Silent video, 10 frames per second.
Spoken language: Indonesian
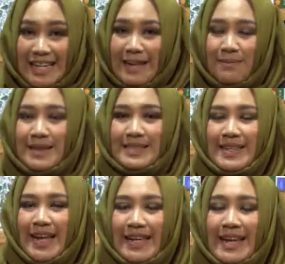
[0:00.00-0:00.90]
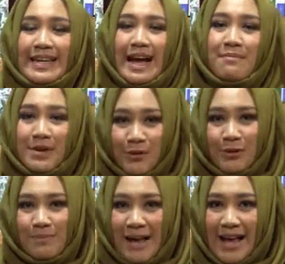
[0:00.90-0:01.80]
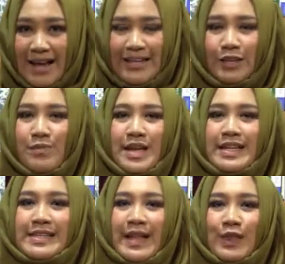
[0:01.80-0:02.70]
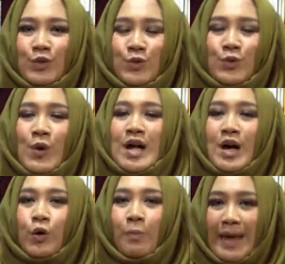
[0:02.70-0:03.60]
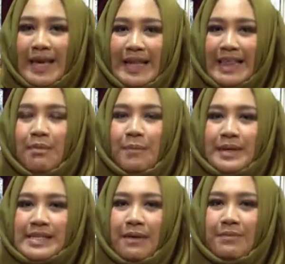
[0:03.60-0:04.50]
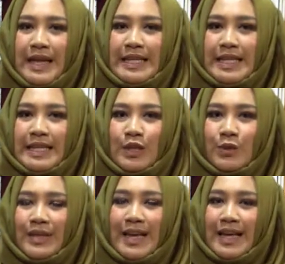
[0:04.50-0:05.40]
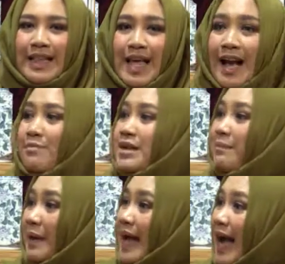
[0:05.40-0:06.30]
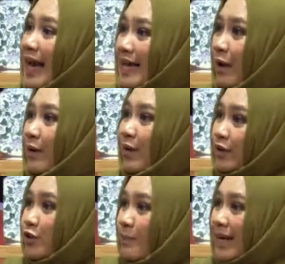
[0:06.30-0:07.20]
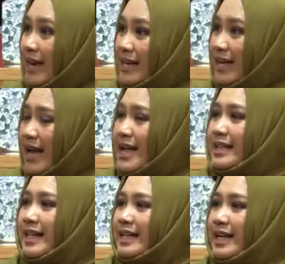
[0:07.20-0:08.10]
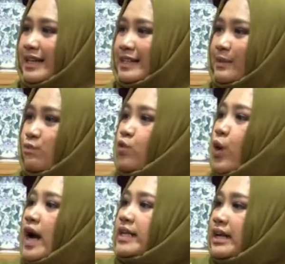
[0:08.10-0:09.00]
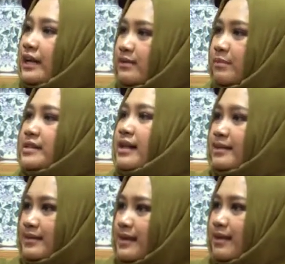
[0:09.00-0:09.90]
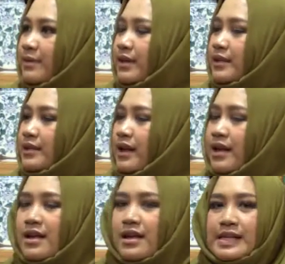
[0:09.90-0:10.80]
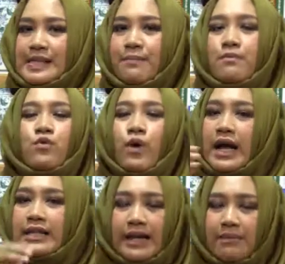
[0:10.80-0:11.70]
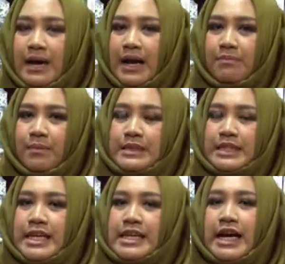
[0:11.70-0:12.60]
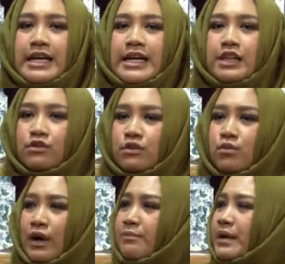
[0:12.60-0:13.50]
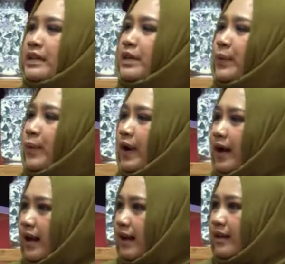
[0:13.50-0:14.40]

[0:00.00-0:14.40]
diri pastinya dan iya. dengan berkurban itu menjadi satu upaya kita mempersiapkan diri tentunya yang nanti akan menjadi pegangan ya hewan-hewan kurban tadi ya iya, tadi ya, kan akan semuanya bersaksi, bersaksi begitu ya hmm. semuanya bahkan pemirsa jadi ya, yang dihitung tuh bukan beratnya doang ya